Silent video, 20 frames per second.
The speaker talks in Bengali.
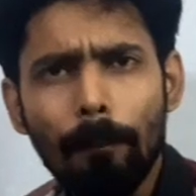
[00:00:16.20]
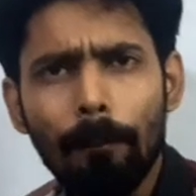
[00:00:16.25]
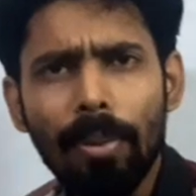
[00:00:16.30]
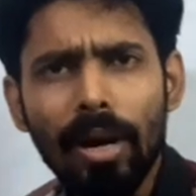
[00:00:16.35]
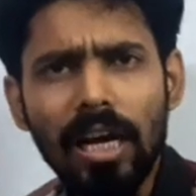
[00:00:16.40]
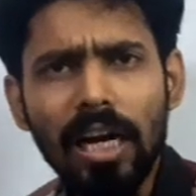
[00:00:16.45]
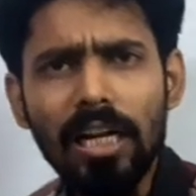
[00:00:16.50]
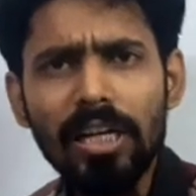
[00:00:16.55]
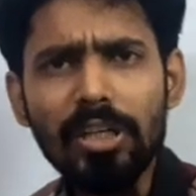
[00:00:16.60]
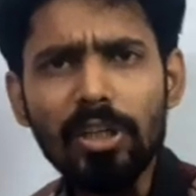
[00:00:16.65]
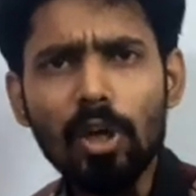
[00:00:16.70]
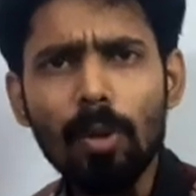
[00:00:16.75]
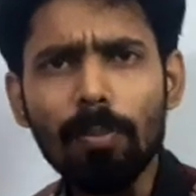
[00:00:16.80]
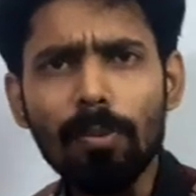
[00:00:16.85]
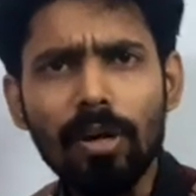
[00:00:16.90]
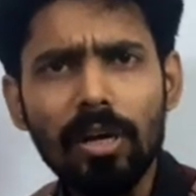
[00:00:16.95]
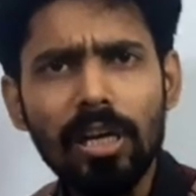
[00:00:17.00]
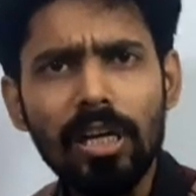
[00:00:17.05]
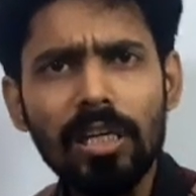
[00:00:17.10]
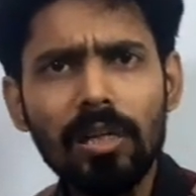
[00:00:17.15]
ফ্যাকাল্টি অফ
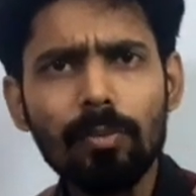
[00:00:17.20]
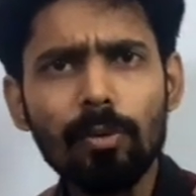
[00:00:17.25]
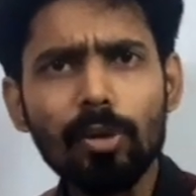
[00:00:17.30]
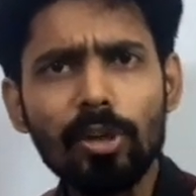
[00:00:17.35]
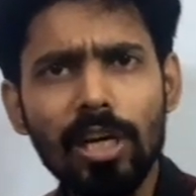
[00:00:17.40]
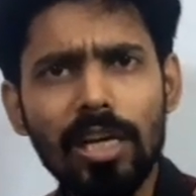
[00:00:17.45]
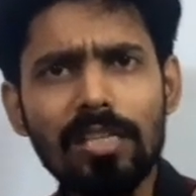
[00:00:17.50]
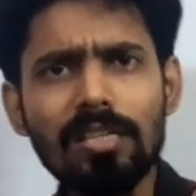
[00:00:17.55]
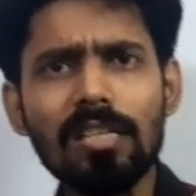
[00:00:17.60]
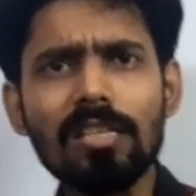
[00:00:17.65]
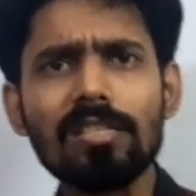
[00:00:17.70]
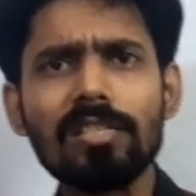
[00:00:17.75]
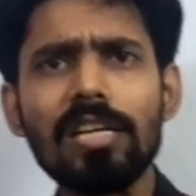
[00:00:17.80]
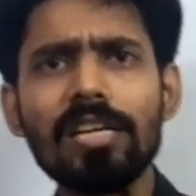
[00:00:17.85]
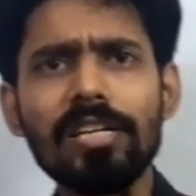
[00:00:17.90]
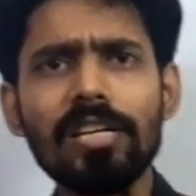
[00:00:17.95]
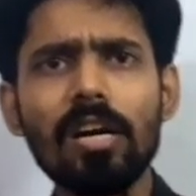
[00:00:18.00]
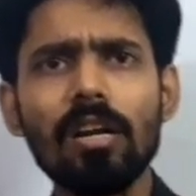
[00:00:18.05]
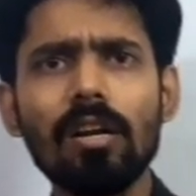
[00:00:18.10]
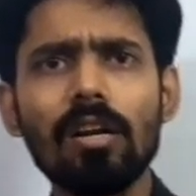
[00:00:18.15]
ক্রিয়েটিভ এডুকেশন
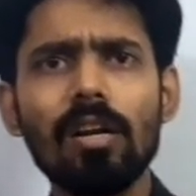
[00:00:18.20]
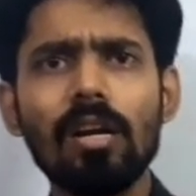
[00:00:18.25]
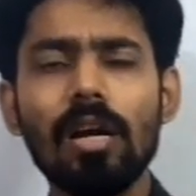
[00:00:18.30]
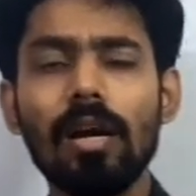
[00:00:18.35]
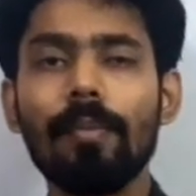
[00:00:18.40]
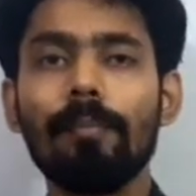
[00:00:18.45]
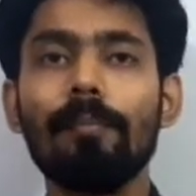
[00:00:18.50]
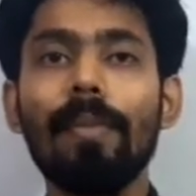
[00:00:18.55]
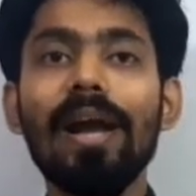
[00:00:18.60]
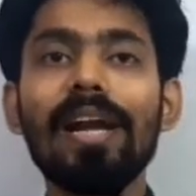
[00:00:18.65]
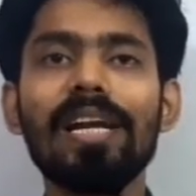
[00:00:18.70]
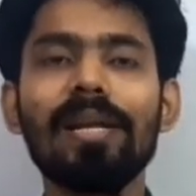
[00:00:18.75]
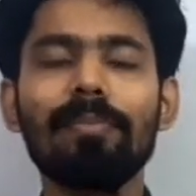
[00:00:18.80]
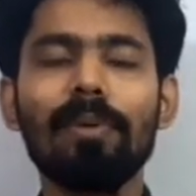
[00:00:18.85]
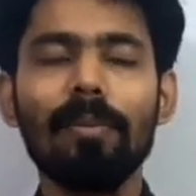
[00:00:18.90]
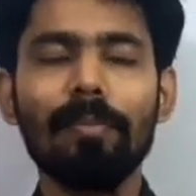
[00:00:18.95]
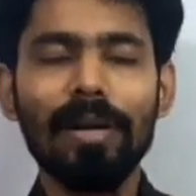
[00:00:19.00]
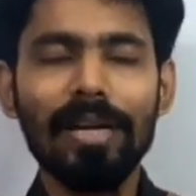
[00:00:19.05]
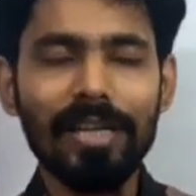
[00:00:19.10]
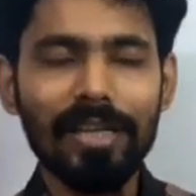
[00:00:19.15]
সেন্টার ম্যাথ
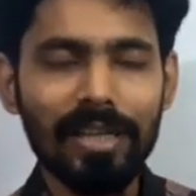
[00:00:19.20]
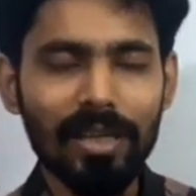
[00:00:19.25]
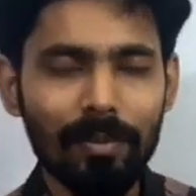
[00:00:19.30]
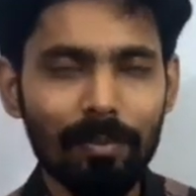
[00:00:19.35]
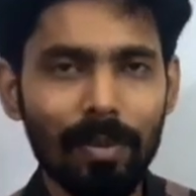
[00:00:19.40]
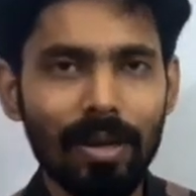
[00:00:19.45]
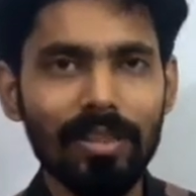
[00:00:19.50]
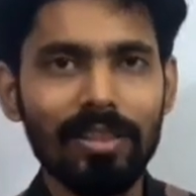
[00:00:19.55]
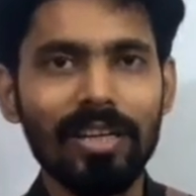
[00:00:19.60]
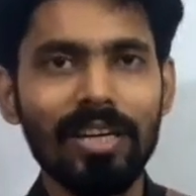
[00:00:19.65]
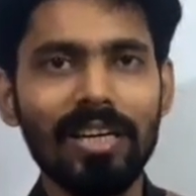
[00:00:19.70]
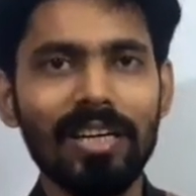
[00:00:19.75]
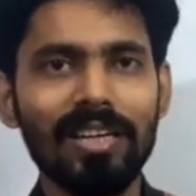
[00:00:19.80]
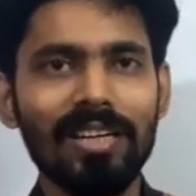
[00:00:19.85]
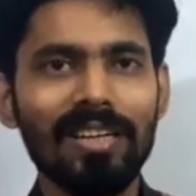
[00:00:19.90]
ডিপার্টমেন্ট মালদা